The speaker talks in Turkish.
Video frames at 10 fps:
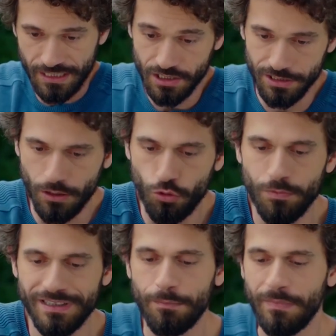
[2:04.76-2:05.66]
Hani yaşından
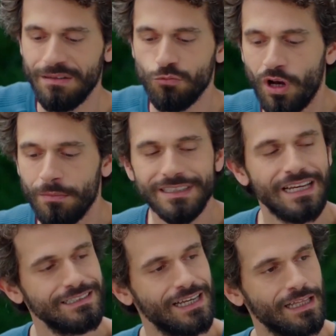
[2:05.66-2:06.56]
hürmeten benim doğama
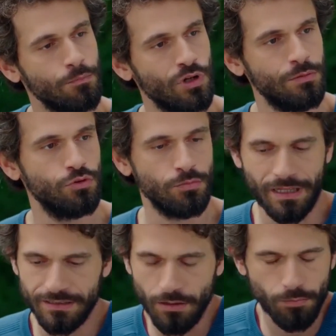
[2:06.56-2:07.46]
ters zaten böyle bir
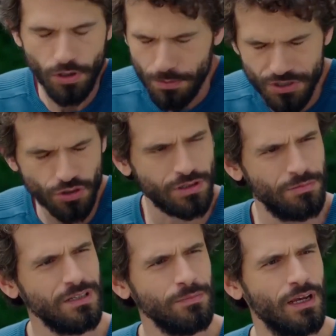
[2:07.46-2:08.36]
durum. Ben da- böyle bir şey
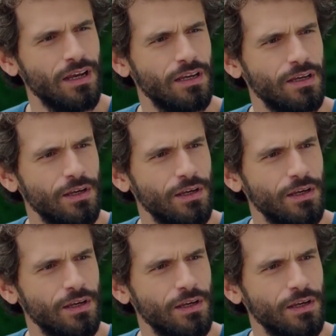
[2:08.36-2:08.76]
olabilir mi ya?